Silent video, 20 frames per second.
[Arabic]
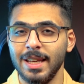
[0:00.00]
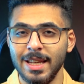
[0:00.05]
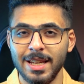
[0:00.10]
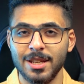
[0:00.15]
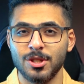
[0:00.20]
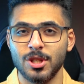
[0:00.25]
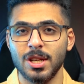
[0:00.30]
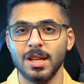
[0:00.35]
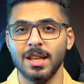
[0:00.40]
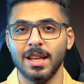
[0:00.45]

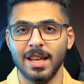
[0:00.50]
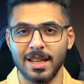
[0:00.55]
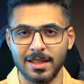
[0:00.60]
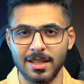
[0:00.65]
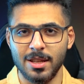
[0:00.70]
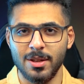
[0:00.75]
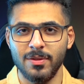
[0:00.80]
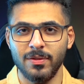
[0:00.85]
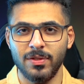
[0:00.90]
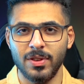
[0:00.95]
هي
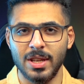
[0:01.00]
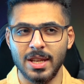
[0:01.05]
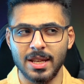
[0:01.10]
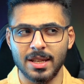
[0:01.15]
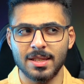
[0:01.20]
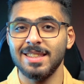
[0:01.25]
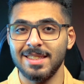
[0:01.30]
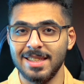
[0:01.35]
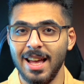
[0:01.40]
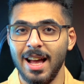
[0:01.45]
شركه
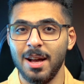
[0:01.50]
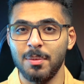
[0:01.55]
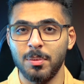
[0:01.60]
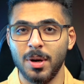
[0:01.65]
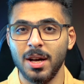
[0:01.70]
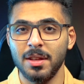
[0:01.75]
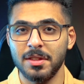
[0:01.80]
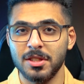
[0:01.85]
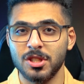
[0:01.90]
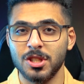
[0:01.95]
انفينكس
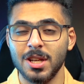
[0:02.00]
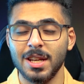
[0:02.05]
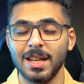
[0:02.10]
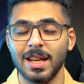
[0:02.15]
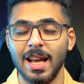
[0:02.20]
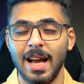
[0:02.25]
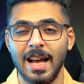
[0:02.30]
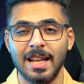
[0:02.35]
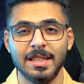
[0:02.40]
نعم هذه الشركه